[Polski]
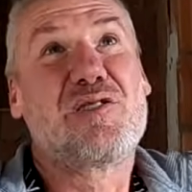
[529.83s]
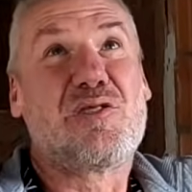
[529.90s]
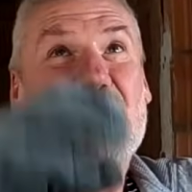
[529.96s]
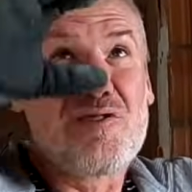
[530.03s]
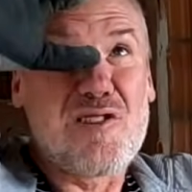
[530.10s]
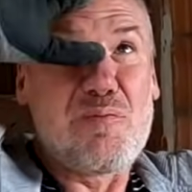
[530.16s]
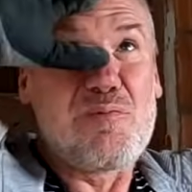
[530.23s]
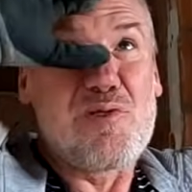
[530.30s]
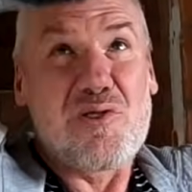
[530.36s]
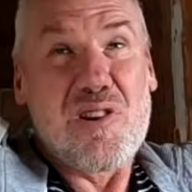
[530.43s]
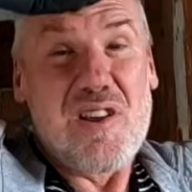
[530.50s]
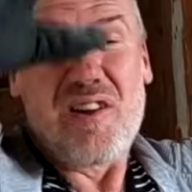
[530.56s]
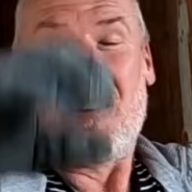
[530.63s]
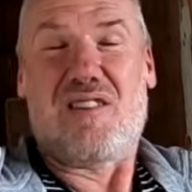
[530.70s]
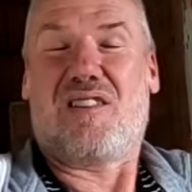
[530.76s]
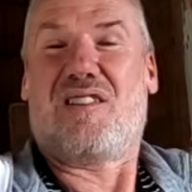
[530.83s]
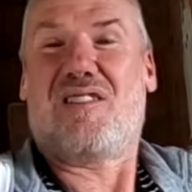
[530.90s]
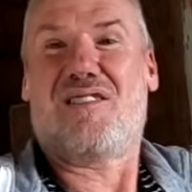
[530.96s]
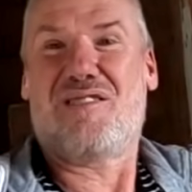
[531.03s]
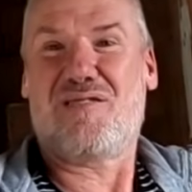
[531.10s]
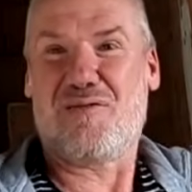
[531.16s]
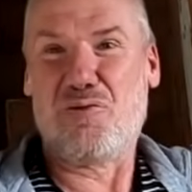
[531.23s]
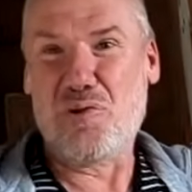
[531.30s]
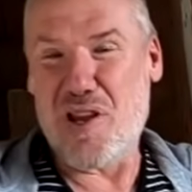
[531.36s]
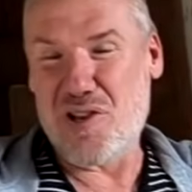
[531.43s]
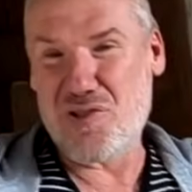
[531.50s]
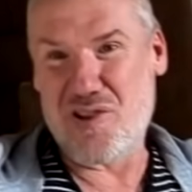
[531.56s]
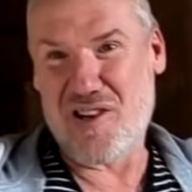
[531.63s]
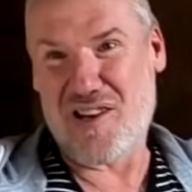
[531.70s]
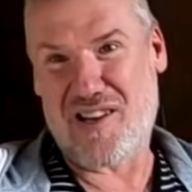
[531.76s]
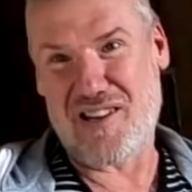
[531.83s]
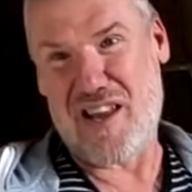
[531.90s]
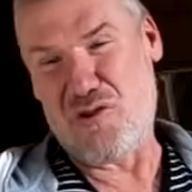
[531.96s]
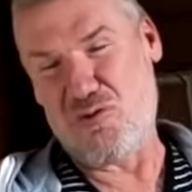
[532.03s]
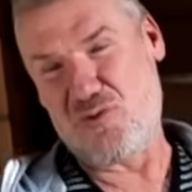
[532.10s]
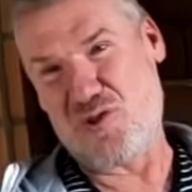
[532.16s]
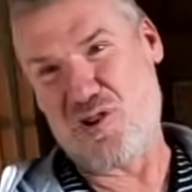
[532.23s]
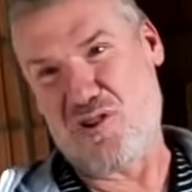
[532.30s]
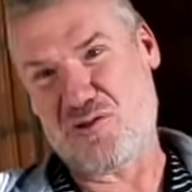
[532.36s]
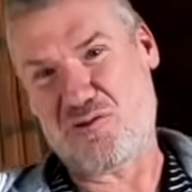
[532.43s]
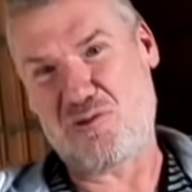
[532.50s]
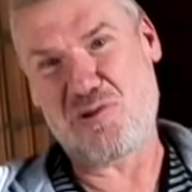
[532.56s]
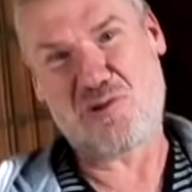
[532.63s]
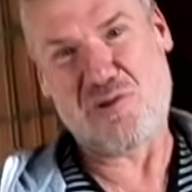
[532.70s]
to zrobisz e, ujęcie kanału w środku.